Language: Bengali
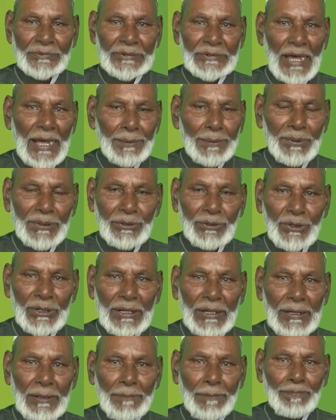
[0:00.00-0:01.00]
তার
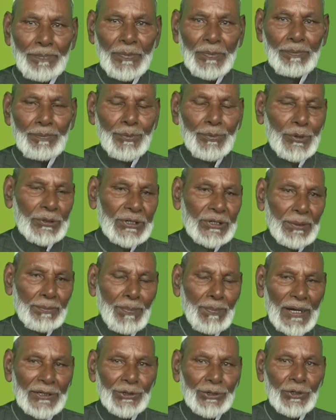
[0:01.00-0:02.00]
ভিতরে প্রতি
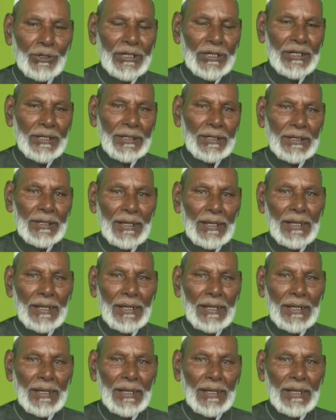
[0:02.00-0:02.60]
বাৎসরিক